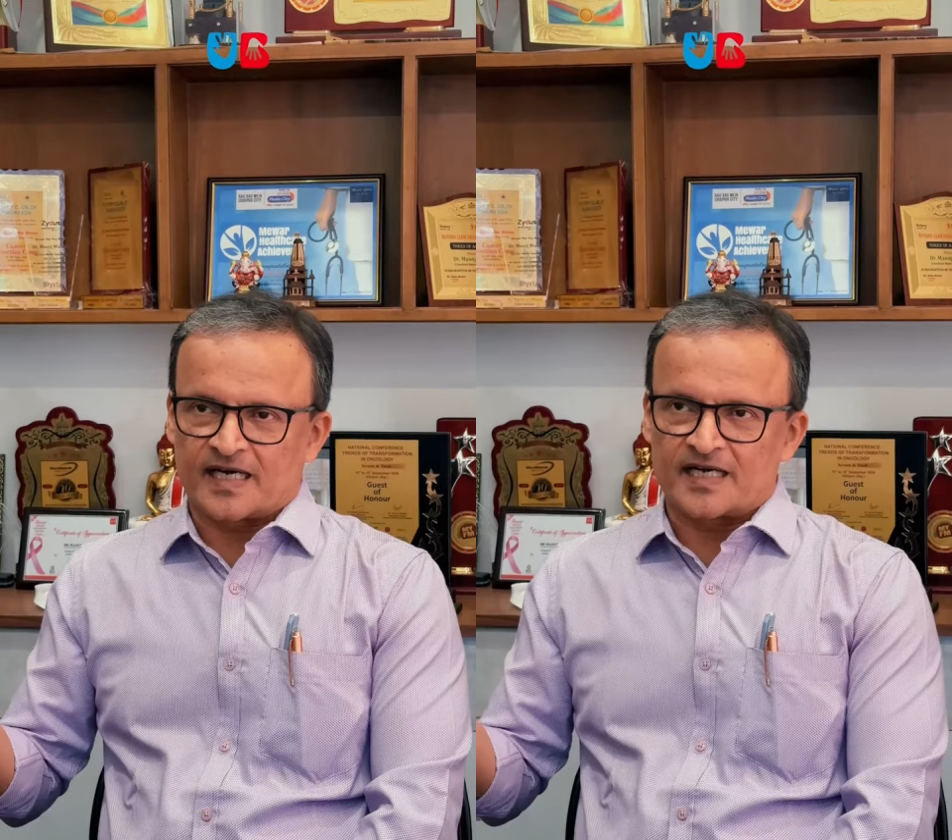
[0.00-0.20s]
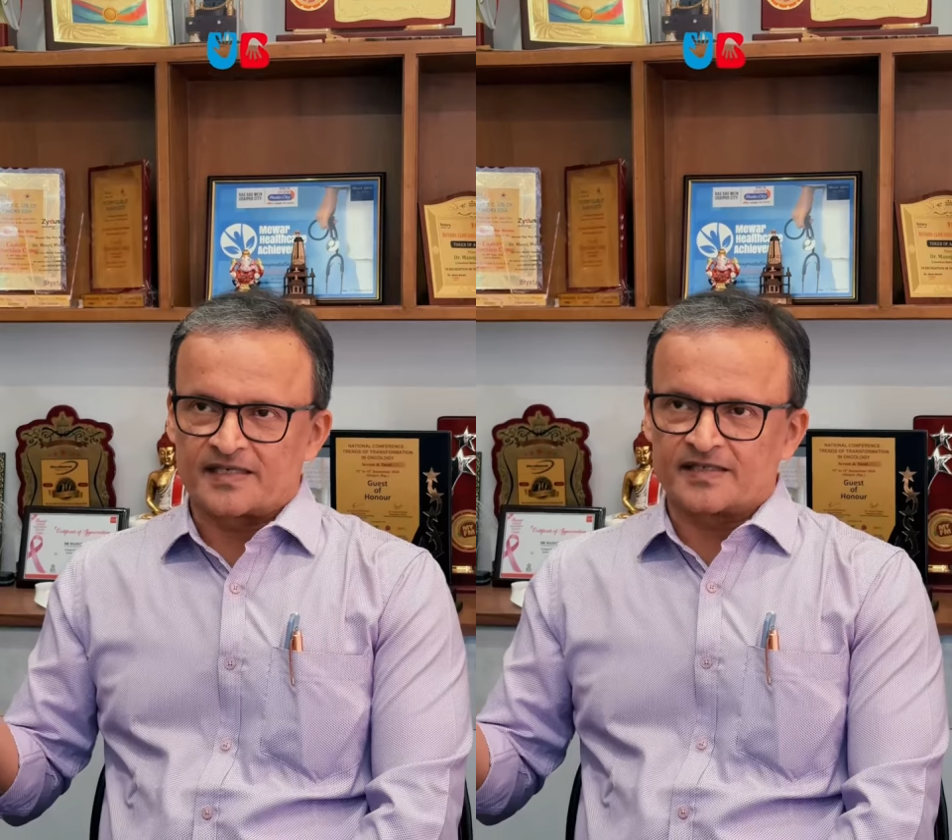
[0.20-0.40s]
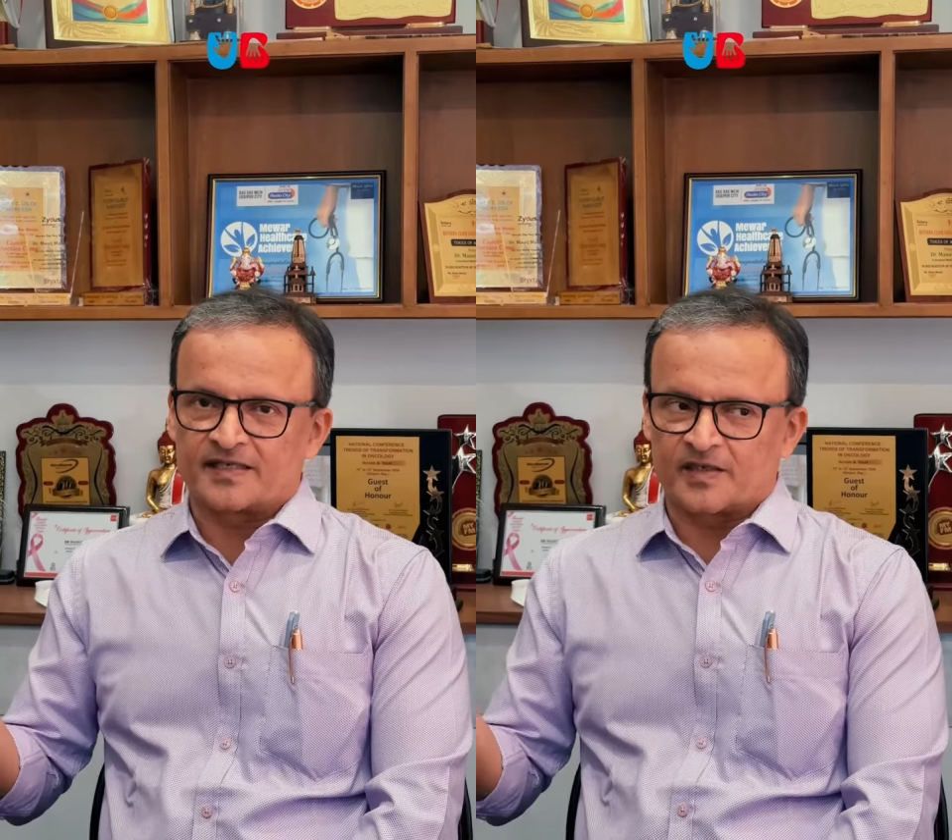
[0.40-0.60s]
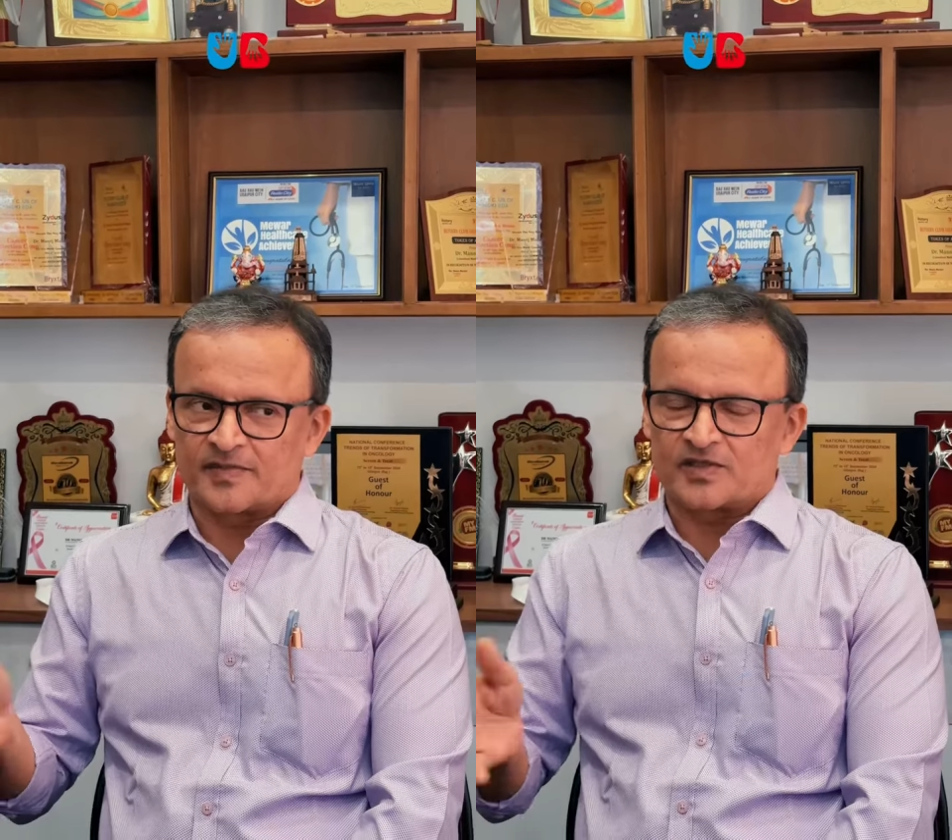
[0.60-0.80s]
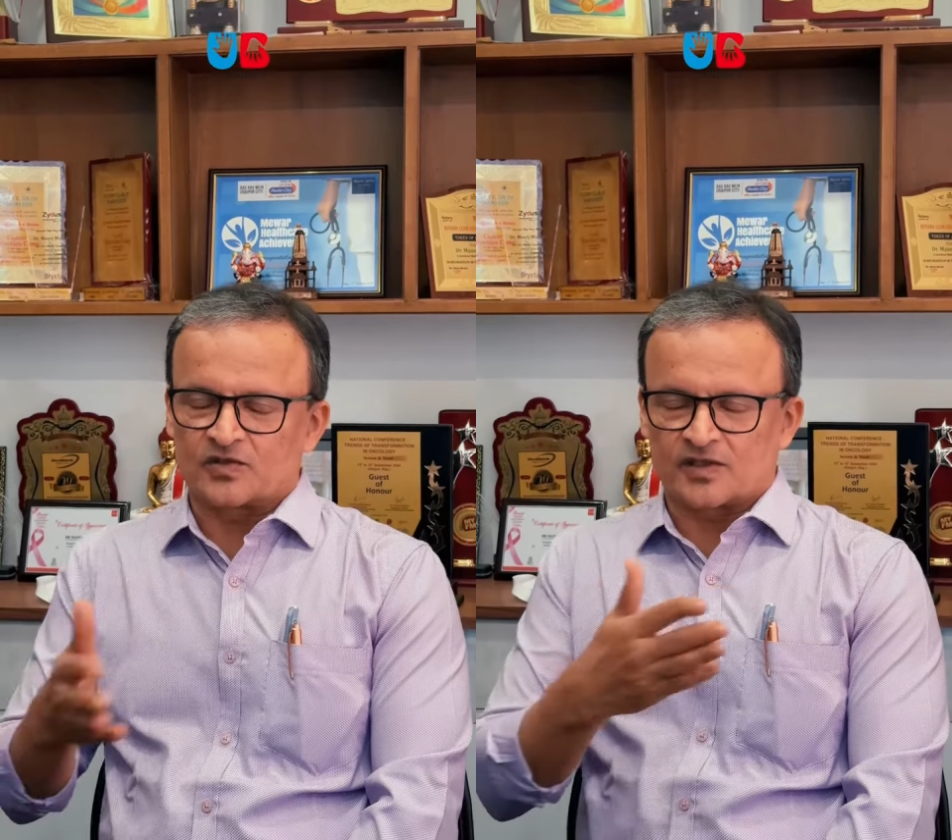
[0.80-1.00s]
कार्टी
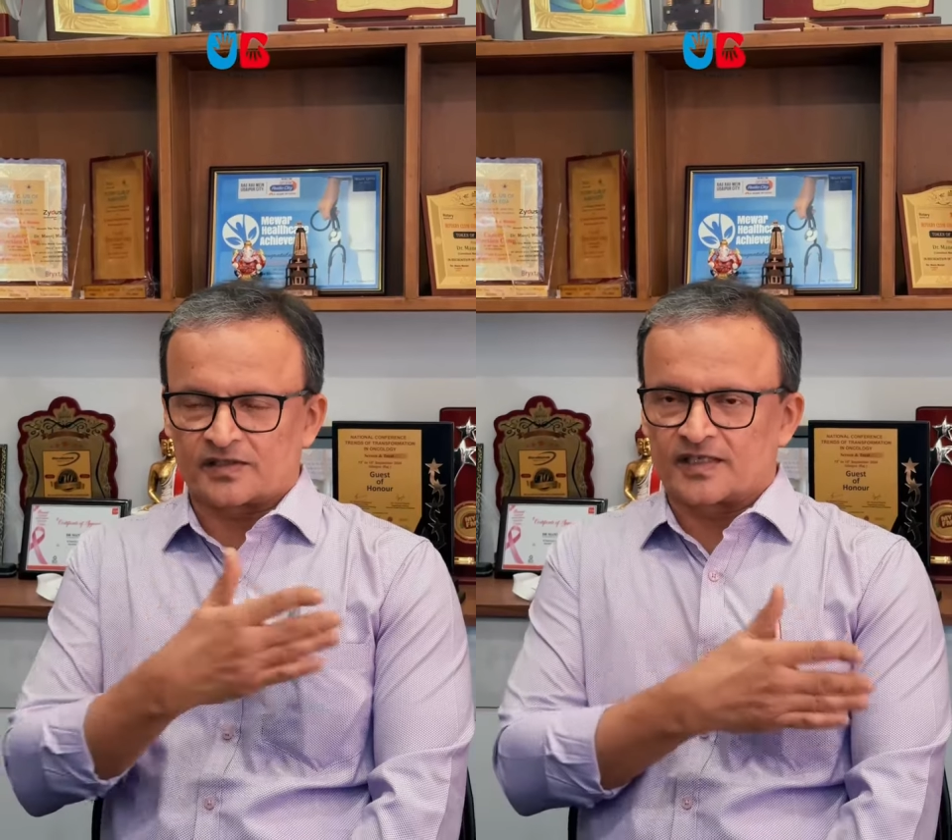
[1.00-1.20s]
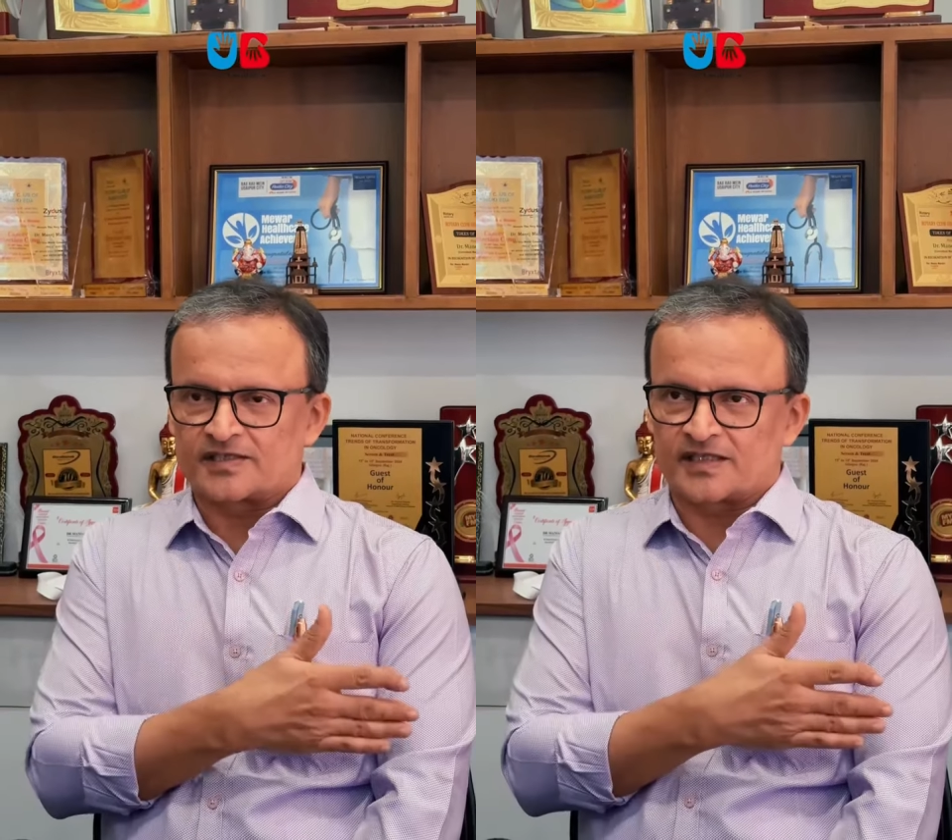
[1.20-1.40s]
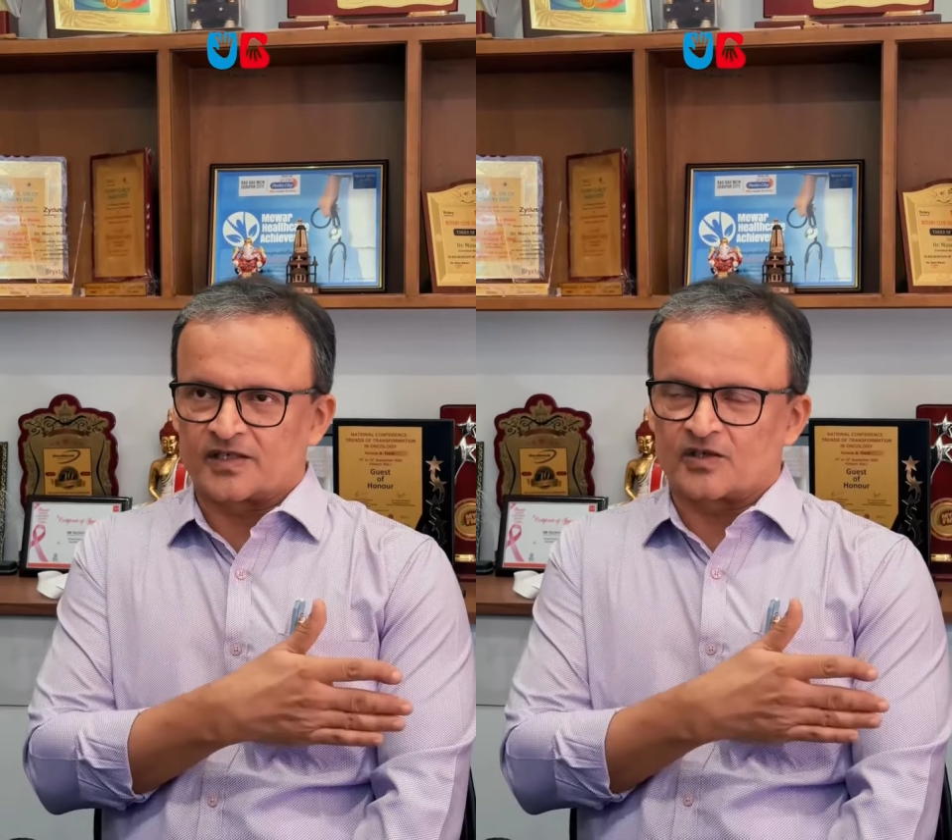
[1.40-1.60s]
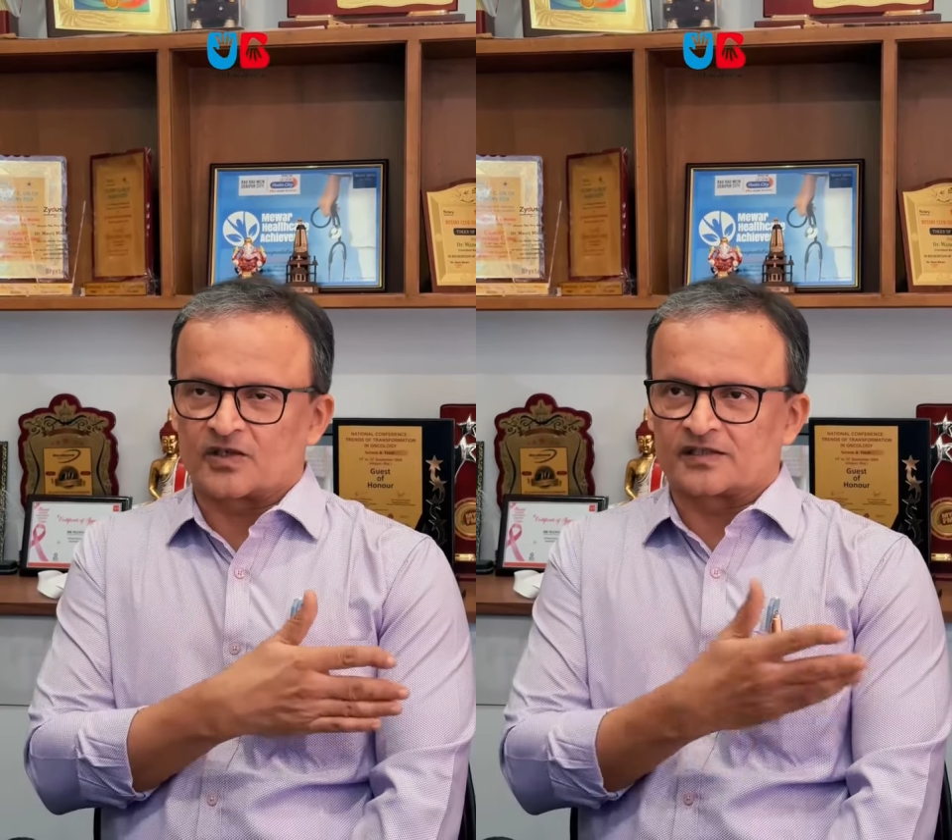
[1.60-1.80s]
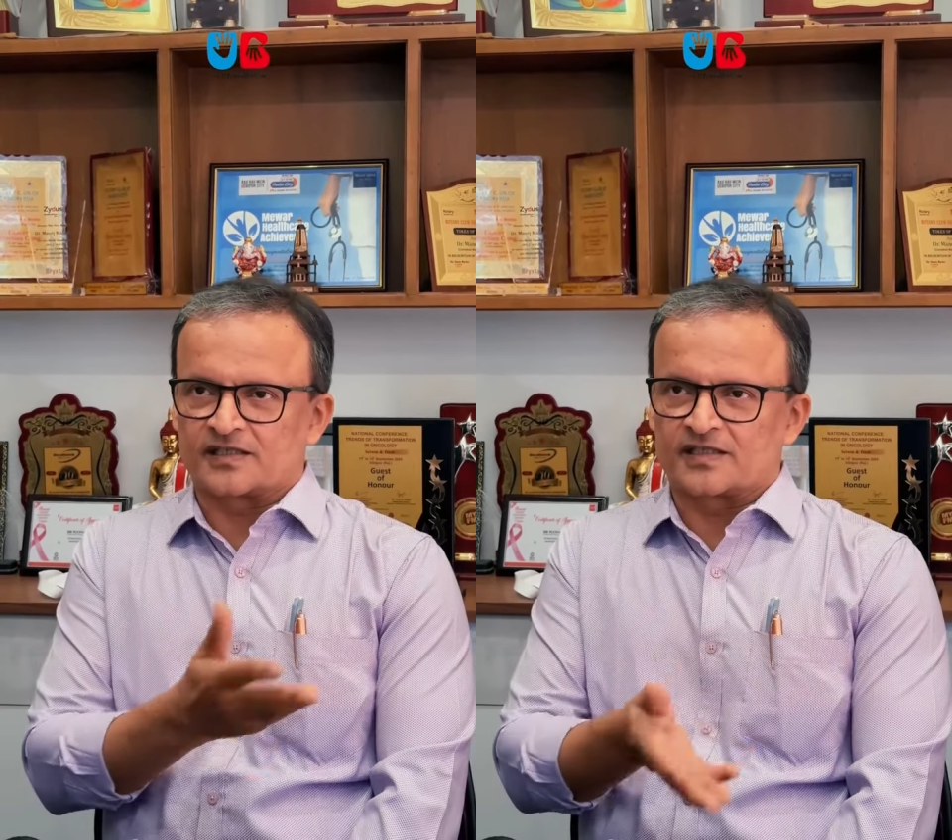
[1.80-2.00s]
थेरेपी जो डॉक्टर अक्षय और
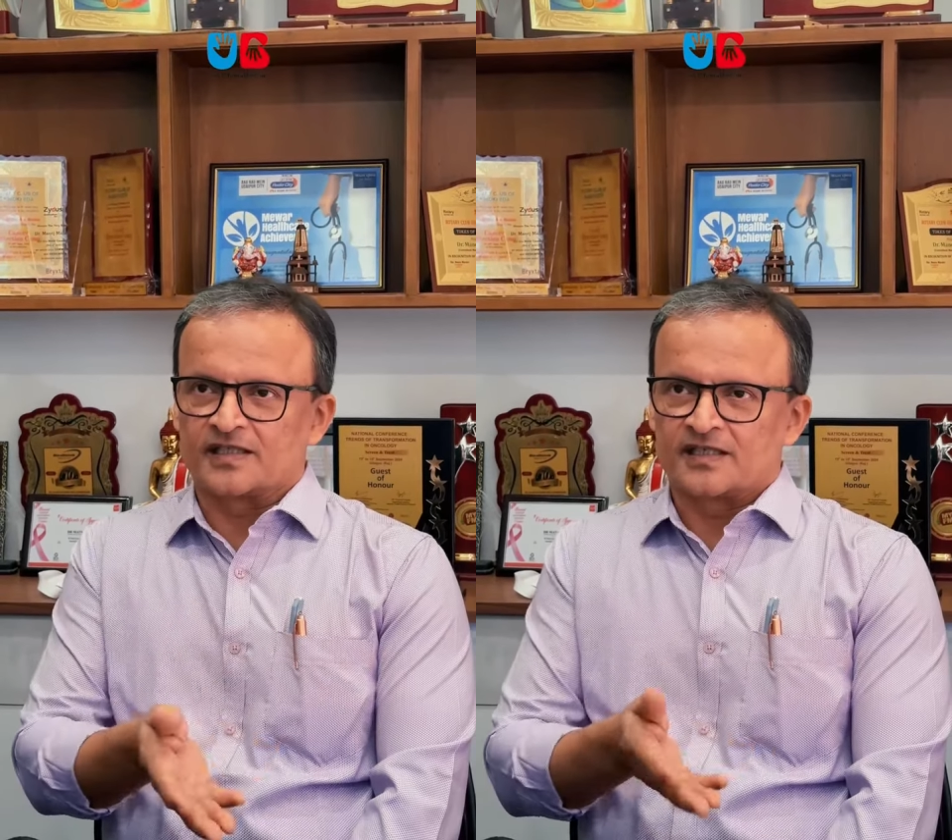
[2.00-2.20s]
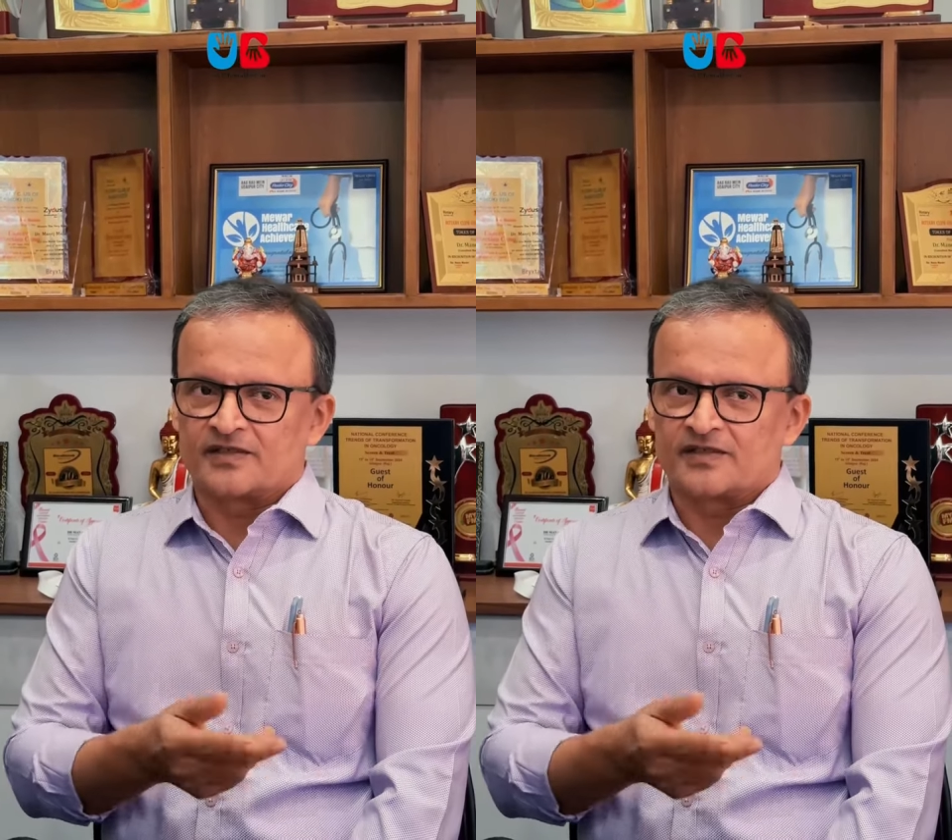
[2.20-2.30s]
डॉक्टर